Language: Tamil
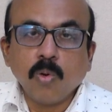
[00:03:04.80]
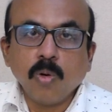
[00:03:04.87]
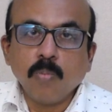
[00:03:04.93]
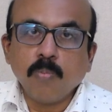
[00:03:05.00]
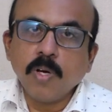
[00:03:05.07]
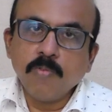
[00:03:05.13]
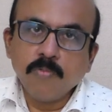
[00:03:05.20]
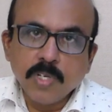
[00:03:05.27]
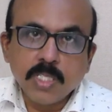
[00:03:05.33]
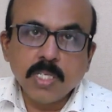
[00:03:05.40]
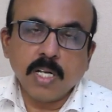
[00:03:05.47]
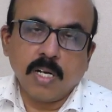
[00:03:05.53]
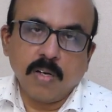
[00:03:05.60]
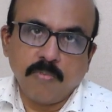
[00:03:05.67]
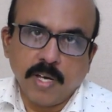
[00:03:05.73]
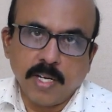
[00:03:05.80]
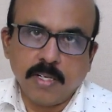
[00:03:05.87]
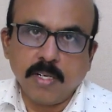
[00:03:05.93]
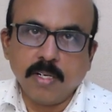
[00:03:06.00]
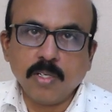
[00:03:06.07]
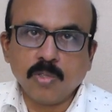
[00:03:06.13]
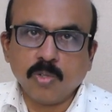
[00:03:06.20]
கொழுப்பை விசரல்
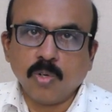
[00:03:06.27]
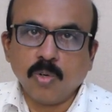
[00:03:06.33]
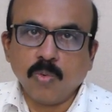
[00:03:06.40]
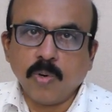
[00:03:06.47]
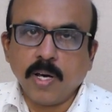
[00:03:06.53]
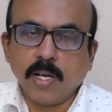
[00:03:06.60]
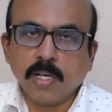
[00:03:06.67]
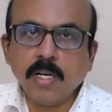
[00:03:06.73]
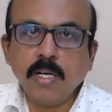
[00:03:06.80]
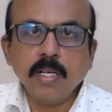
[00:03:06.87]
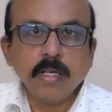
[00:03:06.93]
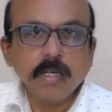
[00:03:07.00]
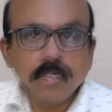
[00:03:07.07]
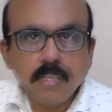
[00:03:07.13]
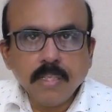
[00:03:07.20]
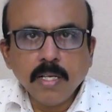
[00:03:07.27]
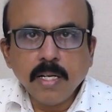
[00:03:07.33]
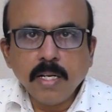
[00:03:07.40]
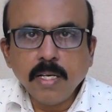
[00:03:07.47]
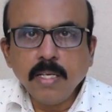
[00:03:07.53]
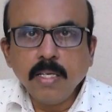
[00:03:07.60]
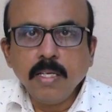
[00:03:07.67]
ஃபட் என்று சொல்லுவார்கள்
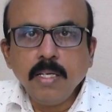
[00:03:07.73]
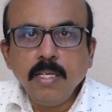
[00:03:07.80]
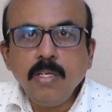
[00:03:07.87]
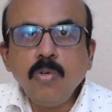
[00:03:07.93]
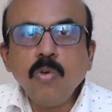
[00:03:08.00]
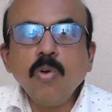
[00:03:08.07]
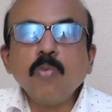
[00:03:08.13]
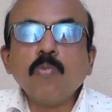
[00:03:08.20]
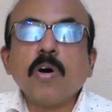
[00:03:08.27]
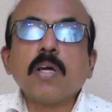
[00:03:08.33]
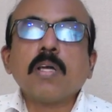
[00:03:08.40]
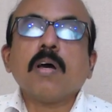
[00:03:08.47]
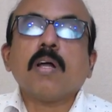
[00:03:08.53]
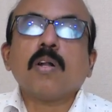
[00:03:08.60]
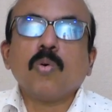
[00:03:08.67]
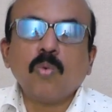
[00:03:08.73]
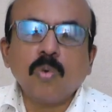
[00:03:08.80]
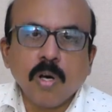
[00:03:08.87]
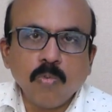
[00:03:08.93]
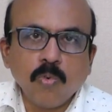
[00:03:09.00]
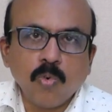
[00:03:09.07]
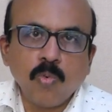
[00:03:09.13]
இதனை இன்னொரு வகையான
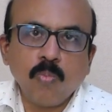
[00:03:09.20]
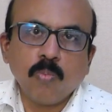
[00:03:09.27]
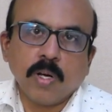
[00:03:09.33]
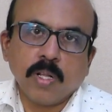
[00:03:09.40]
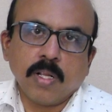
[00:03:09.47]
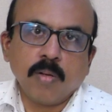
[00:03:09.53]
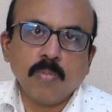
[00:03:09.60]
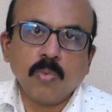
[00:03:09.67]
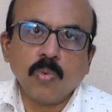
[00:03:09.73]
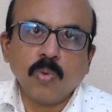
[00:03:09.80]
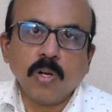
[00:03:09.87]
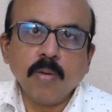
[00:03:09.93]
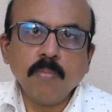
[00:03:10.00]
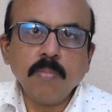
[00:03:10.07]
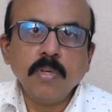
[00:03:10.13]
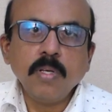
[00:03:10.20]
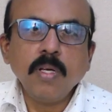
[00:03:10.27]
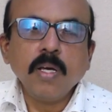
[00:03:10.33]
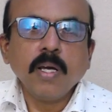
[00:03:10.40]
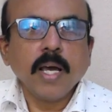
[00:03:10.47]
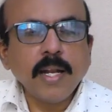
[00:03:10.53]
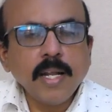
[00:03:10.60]
உணவு உண்பதன் மூலம்
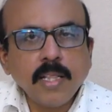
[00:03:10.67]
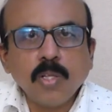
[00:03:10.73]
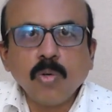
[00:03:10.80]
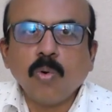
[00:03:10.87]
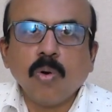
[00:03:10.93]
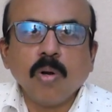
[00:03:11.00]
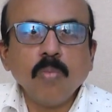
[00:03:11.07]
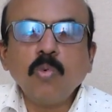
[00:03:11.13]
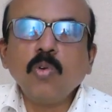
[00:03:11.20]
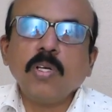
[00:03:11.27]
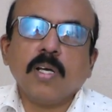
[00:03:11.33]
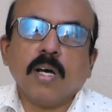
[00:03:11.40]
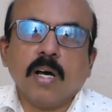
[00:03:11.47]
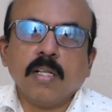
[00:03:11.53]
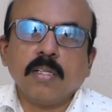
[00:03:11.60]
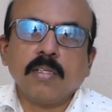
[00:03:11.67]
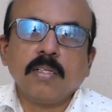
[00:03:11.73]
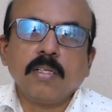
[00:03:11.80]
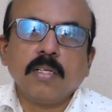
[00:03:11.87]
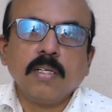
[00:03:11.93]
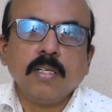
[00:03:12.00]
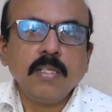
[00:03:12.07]
கரைத்து கொள்ள முடியாது
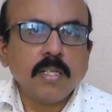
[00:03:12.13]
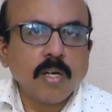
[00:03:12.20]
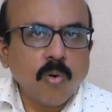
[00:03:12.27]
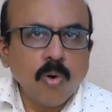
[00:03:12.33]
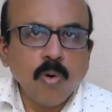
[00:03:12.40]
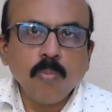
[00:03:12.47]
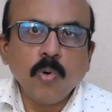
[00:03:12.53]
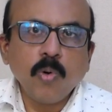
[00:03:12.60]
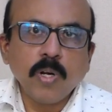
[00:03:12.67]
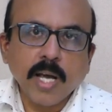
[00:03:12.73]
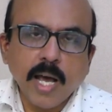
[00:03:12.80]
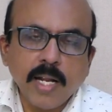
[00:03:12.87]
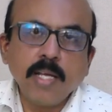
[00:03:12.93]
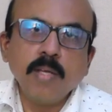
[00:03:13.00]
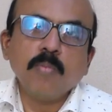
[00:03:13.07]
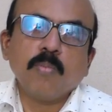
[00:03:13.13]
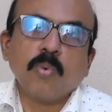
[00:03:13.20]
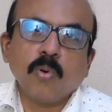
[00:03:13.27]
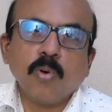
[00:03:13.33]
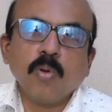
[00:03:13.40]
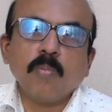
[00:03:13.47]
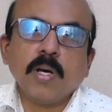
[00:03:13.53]
இந்த கொழுப்பு ஒரு கரையும்
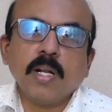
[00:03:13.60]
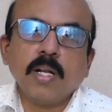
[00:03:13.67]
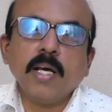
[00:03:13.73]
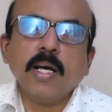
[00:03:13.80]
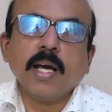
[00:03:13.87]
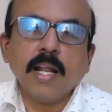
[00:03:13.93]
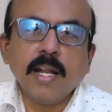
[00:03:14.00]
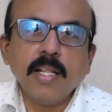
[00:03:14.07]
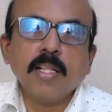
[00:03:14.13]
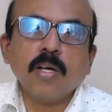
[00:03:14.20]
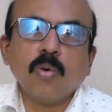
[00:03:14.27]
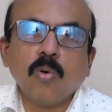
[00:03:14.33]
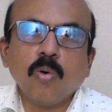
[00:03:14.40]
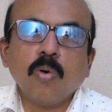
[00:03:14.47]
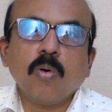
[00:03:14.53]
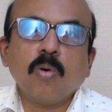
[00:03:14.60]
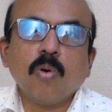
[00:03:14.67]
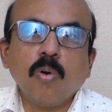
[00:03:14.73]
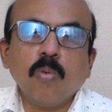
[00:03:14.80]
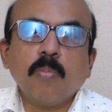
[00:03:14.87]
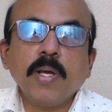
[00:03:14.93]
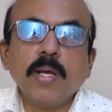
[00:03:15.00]
பொருளும் அல்ல கரைந்த
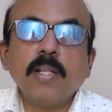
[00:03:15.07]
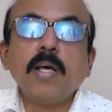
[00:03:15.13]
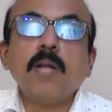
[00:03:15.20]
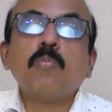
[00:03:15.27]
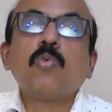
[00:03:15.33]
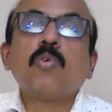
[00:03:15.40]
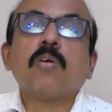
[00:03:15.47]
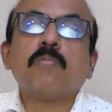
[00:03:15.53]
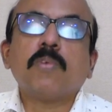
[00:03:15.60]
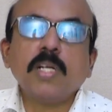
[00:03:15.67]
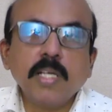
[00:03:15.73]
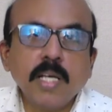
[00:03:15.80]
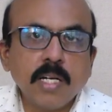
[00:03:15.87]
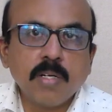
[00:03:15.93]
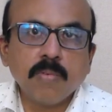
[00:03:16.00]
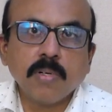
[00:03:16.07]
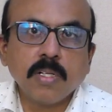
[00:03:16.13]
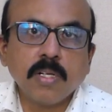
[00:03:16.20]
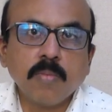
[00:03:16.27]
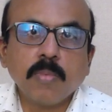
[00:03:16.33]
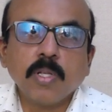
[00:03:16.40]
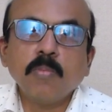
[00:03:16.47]
கொழுப்பை இதன் மூலம்
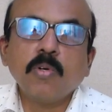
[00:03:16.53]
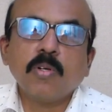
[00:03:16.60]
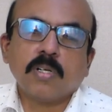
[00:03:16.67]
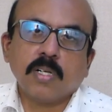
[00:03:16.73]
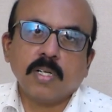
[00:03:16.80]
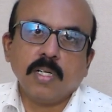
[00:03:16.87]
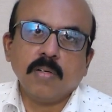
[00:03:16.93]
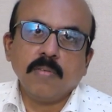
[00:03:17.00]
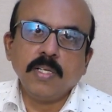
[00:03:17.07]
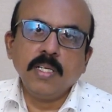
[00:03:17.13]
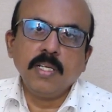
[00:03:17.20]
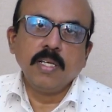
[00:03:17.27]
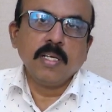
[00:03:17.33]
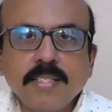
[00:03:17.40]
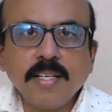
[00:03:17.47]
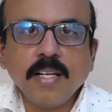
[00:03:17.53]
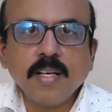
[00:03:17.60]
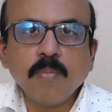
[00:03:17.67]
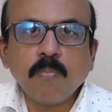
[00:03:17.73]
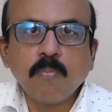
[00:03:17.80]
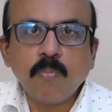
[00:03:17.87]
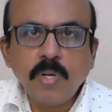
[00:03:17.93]
வெளியேற்றுவது என்பதும் ஒரு கேள்வி சில
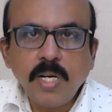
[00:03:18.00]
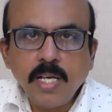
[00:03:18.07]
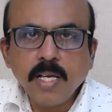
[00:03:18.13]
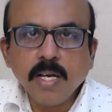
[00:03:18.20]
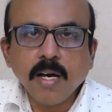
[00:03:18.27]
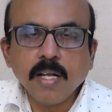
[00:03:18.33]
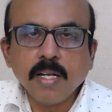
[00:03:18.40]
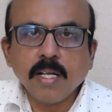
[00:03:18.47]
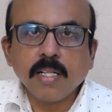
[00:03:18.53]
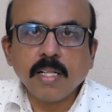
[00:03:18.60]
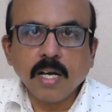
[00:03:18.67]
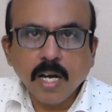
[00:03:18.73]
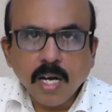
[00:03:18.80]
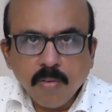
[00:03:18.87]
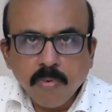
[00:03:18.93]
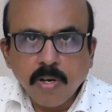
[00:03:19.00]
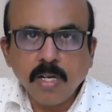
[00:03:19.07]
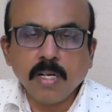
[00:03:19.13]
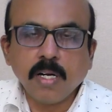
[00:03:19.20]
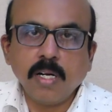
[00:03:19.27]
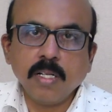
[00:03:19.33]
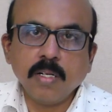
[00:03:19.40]
பிழையான
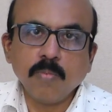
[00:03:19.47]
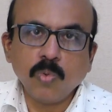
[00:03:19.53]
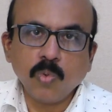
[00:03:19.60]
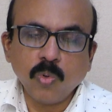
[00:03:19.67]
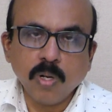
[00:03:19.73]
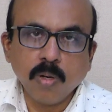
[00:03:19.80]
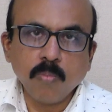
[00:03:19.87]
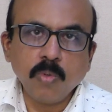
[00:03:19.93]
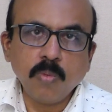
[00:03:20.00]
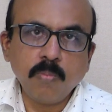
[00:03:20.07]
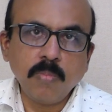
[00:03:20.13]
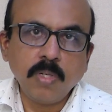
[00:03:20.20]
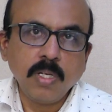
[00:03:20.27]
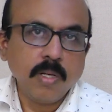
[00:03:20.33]
தகவல்களின் மூலமும்